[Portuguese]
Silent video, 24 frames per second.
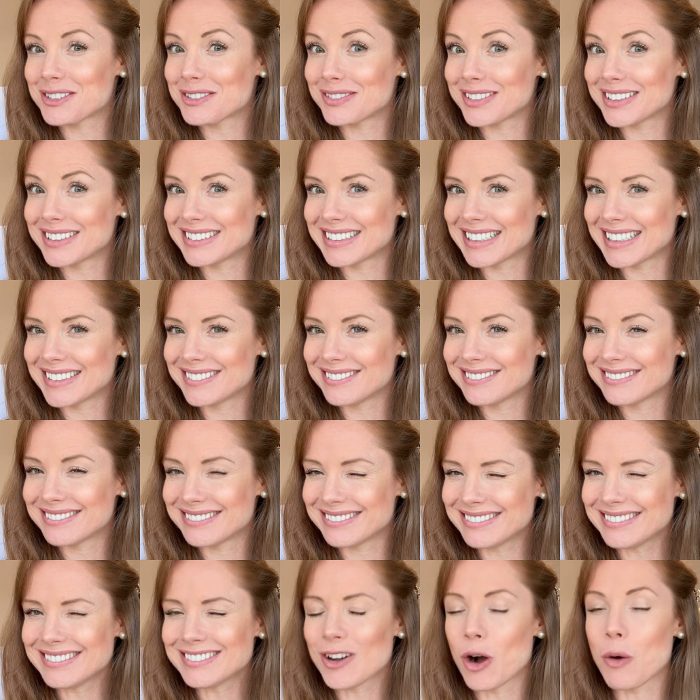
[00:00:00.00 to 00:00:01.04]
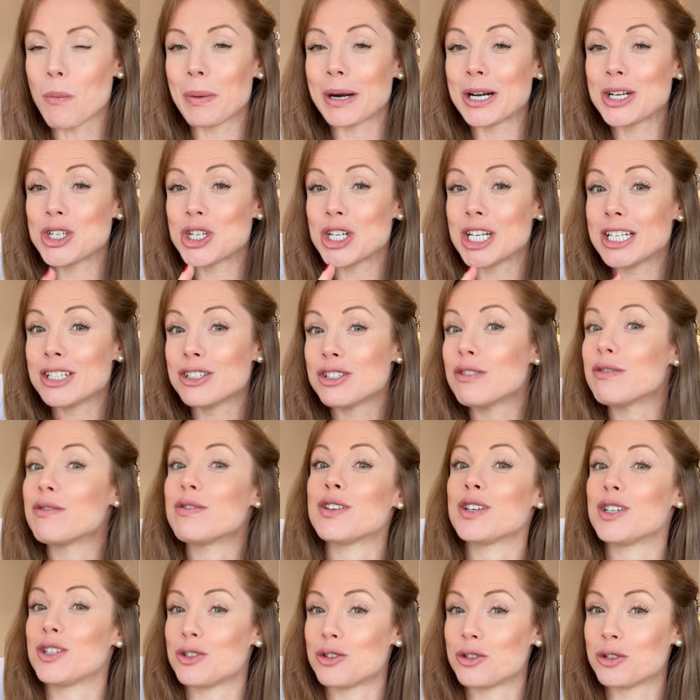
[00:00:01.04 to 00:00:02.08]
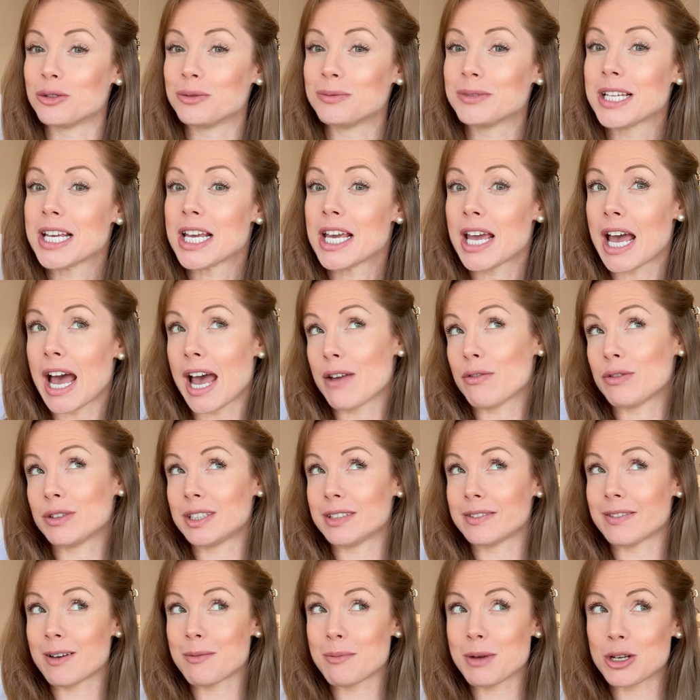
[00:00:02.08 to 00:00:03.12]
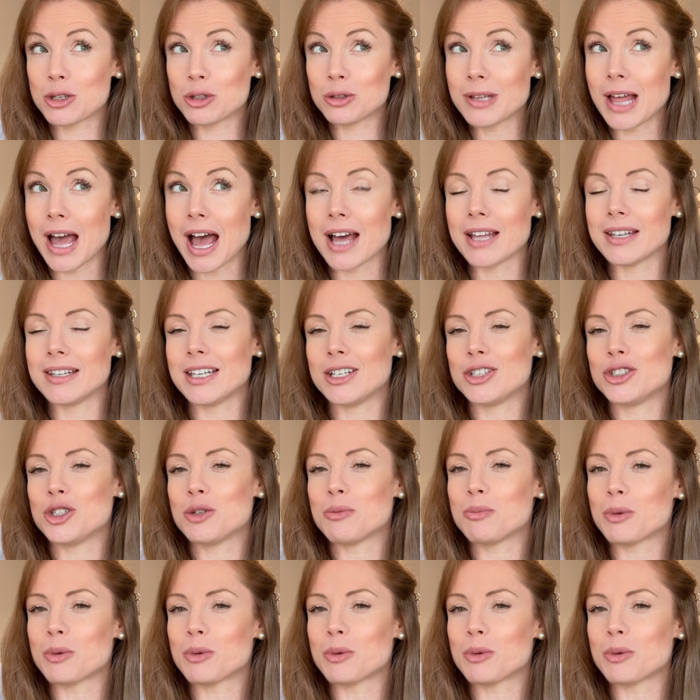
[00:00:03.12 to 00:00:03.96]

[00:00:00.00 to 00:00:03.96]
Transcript: com você. Hum? Compartilhe este vídeo. Aí você vai me ajudar neste